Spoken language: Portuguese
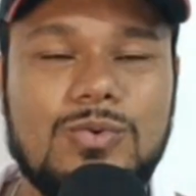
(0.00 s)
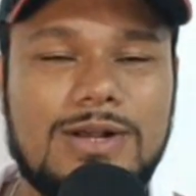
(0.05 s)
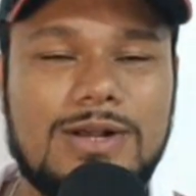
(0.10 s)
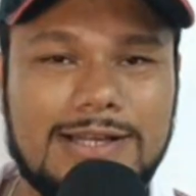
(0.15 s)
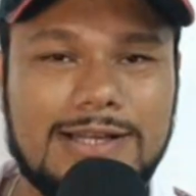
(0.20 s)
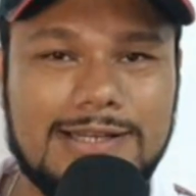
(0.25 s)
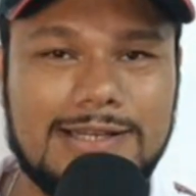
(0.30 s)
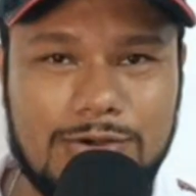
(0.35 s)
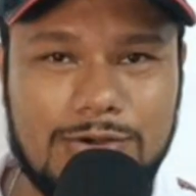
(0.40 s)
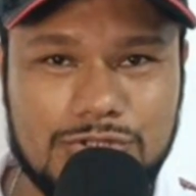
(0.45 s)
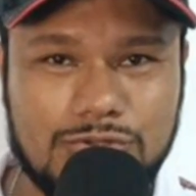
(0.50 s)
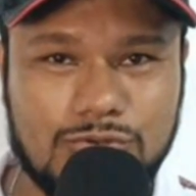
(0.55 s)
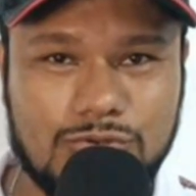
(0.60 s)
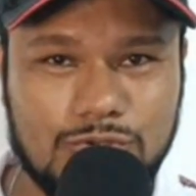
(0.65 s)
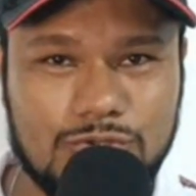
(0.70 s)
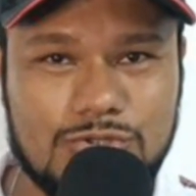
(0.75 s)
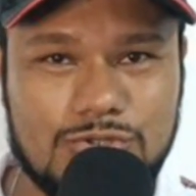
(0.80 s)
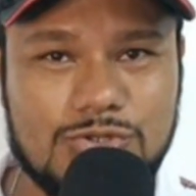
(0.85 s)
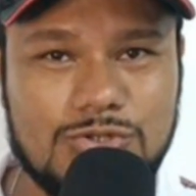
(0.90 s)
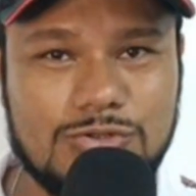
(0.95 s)
o canal de
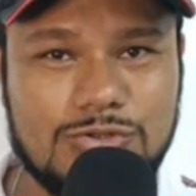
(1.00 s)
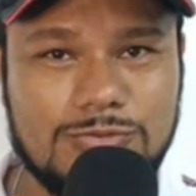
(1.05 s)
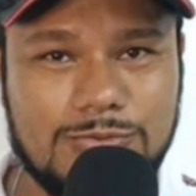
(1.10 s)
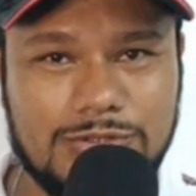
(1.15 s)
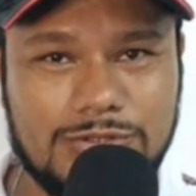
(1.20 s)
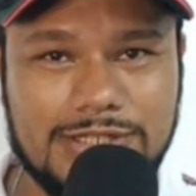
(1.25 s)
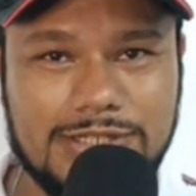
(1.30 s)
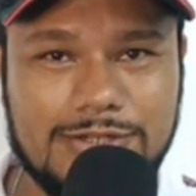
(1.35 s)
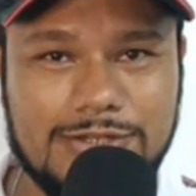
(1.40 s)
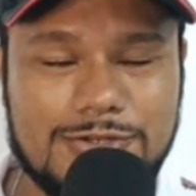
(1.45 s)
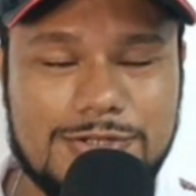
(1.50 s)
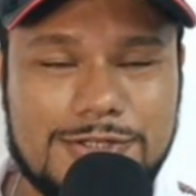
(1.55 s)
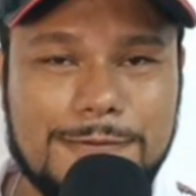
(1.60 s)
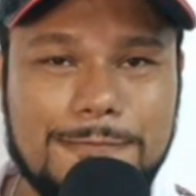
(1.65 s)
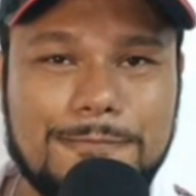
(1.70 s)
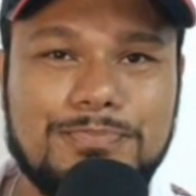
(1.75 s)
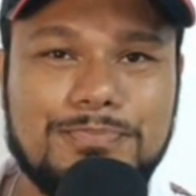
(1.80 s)
todos os rubro-negros.